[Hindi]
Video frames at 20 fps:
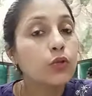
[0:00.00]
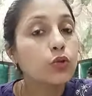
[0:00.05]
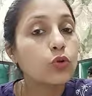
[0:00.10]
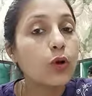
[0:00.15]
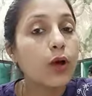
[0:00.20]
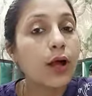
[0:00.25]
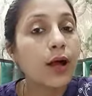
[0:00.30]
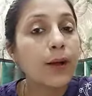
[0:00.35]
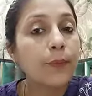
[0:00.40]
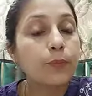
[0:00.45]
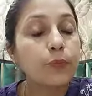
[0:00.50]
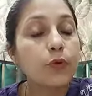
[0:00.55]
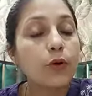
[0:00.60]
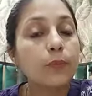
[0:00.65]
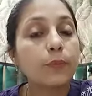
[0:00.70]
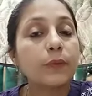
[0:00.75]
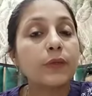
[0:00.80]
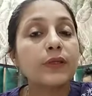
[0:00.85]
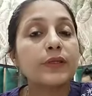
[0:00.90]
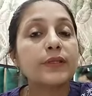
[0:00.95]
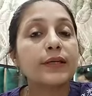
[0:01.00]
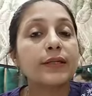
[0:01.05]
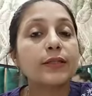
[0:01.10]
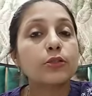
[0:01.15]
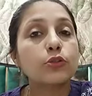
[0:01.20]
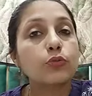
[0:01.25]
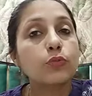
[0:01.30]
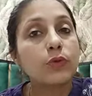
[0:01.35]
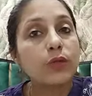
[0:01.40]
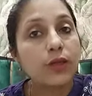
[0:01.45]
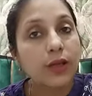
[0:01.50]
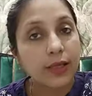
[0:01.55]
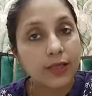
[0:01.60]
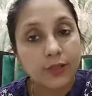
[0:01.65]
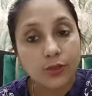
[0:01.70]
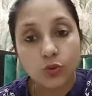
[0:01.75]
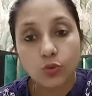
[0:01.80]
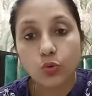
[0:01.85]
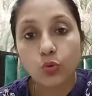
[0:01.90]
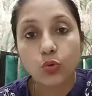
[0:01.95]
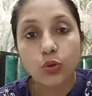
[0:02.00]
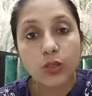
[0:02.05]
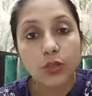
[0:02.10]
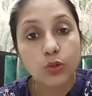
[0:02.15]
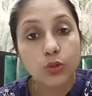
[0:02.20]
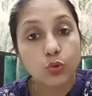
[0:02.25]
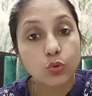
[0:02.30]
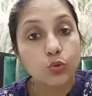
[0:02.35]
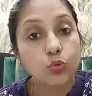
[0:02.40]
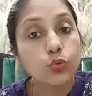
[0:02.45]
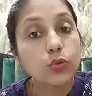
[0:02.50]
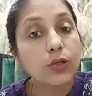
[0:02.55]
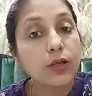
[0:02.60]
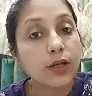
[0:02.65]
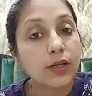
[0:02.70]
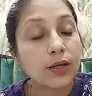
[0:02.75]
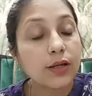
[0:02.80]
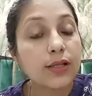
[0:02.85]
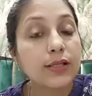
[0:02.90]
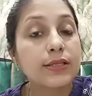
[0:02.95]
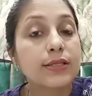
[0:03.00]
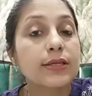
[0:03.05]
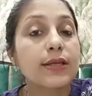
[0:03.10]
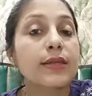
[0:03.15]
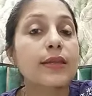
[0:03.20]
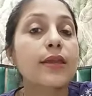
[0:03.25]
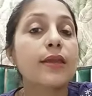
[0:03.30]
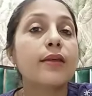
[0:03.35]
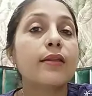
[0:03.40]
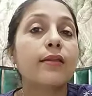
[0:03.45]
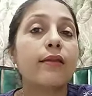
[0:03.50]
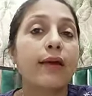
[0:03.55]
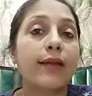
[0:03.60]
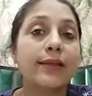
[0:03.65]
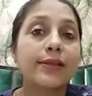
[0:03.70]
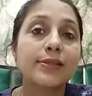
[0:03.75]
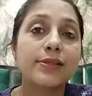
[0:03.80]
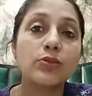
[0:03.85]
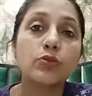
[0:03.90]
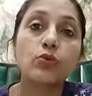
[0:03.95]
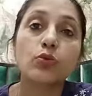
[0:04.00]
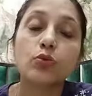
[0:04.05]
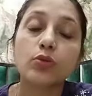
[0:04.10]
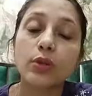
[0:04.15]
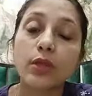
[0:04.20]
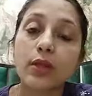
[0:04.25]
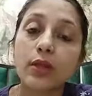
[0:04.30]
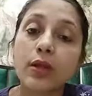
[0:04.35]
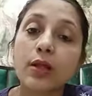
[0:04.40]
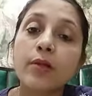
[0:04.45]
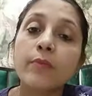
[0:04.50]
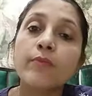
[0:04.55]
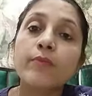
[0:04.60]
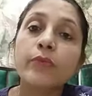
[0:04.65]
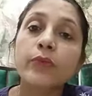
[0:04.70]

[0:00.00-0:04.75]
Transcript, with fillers: तो आपको आपकी डाइट में राइस को इंक्लूड करना चाहिए राइस जो होता है ना